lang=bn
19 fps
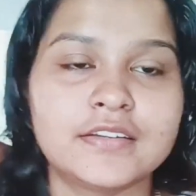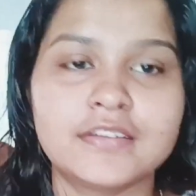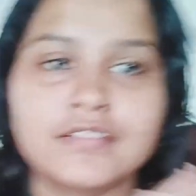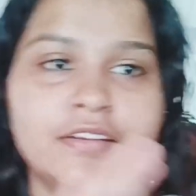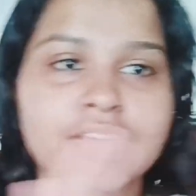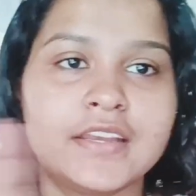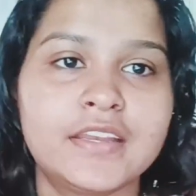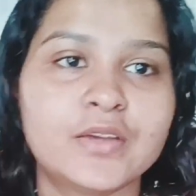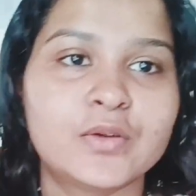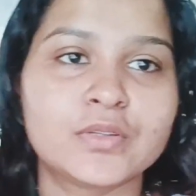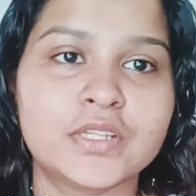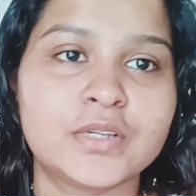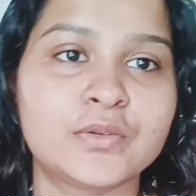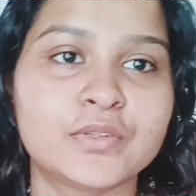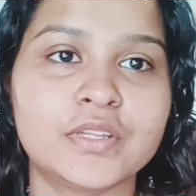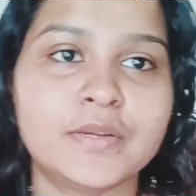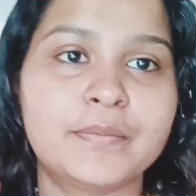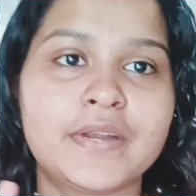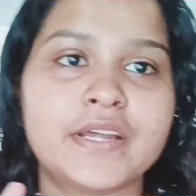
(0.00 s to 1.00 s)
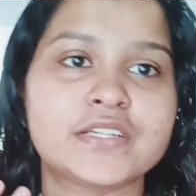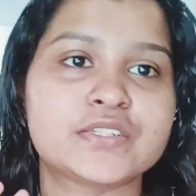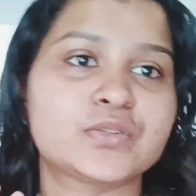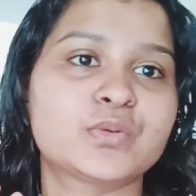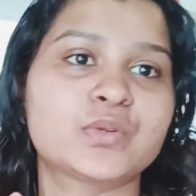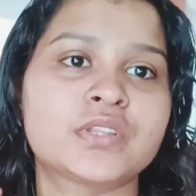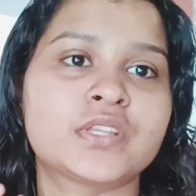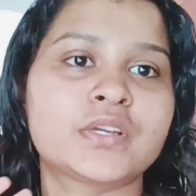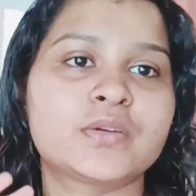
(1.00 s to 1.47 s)
রেডি হতে হতে ব্রাশ
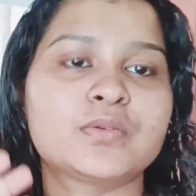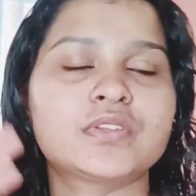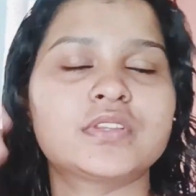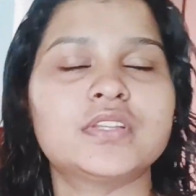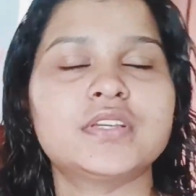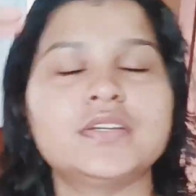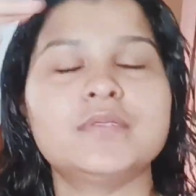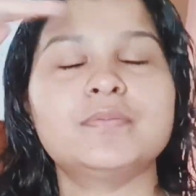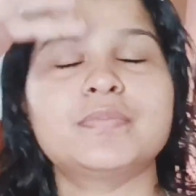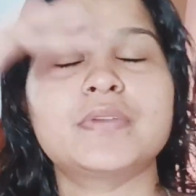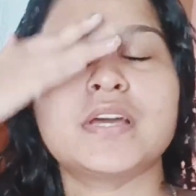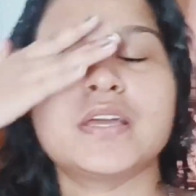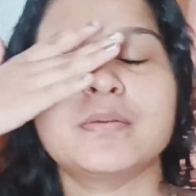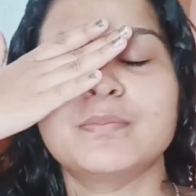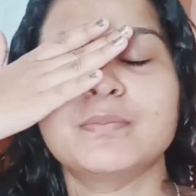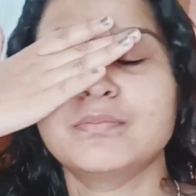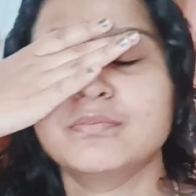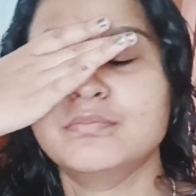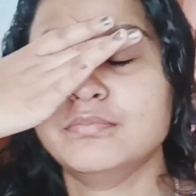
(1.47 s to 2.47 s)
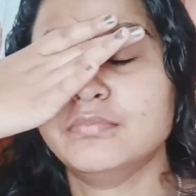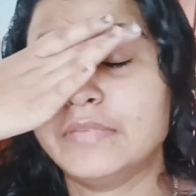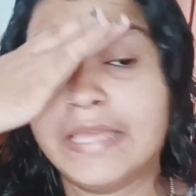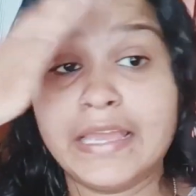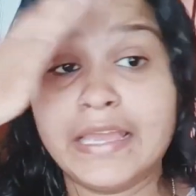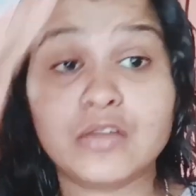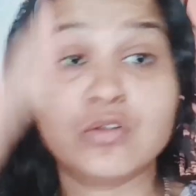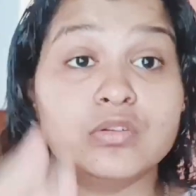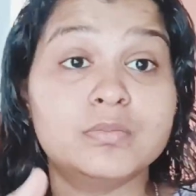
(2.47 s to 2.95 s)
করতে করতে প্রায়
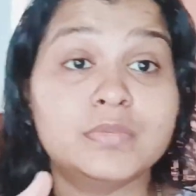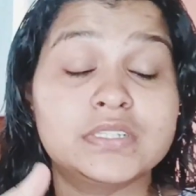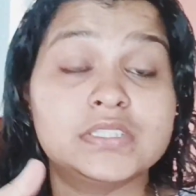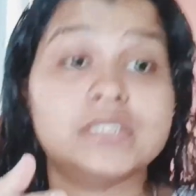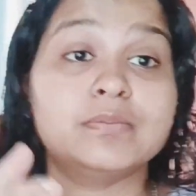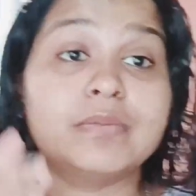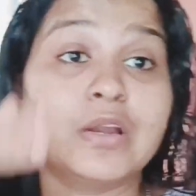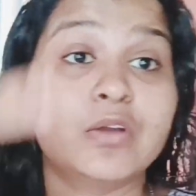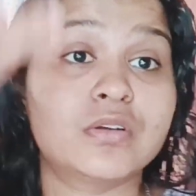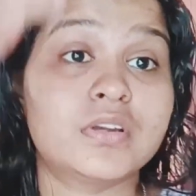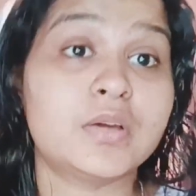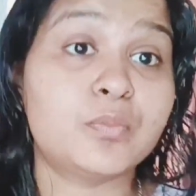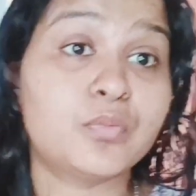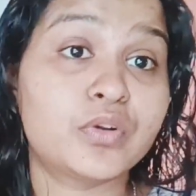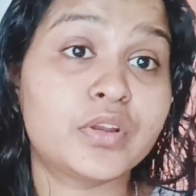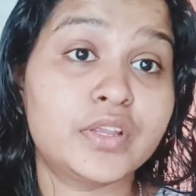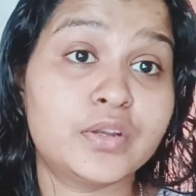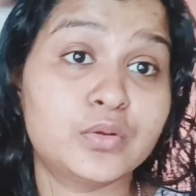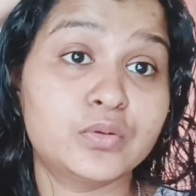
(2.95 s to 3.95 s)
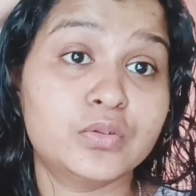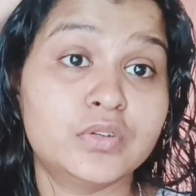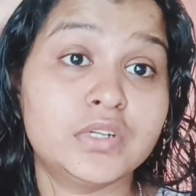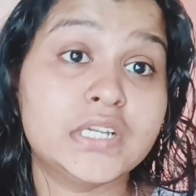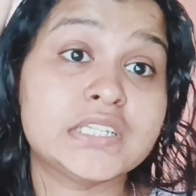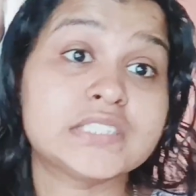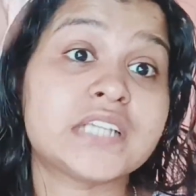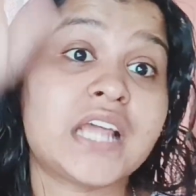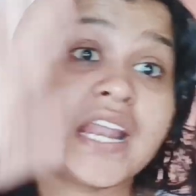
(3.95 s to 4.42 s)
এখন বাজে বারোটা পনেরো
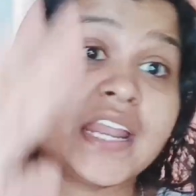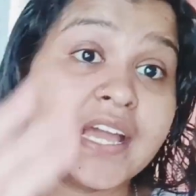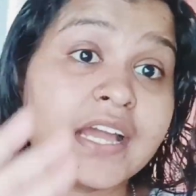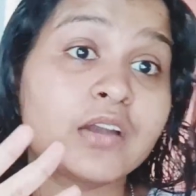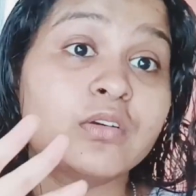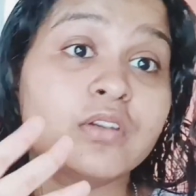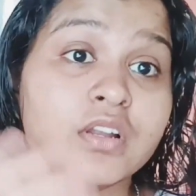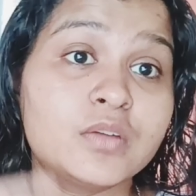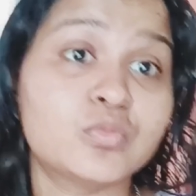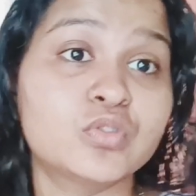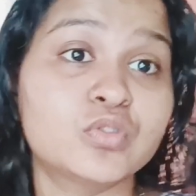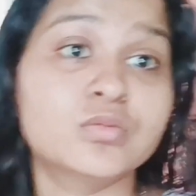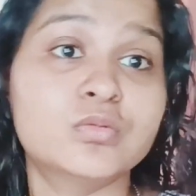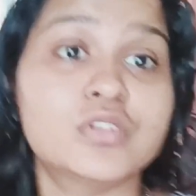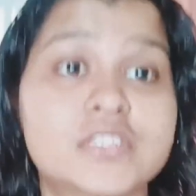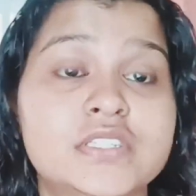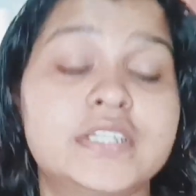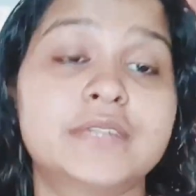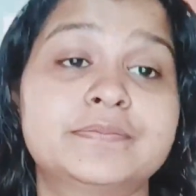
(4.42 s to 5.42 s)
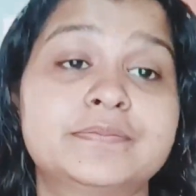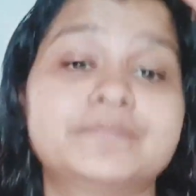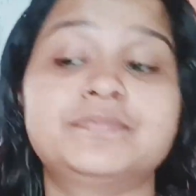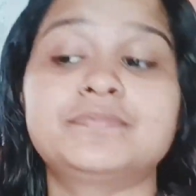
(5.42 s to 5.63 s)
সাড়ে এগারোটা ভুল বলছিলাম